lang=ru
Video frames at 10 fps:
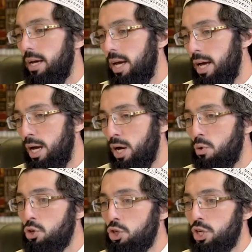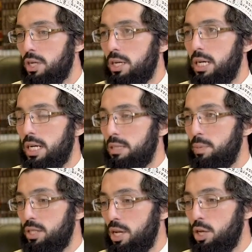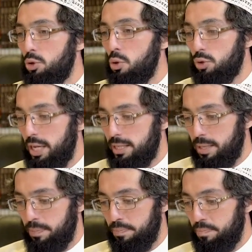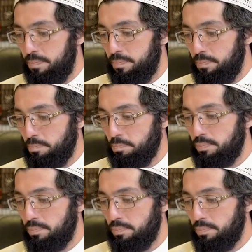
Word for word: а, очень распространено у нас в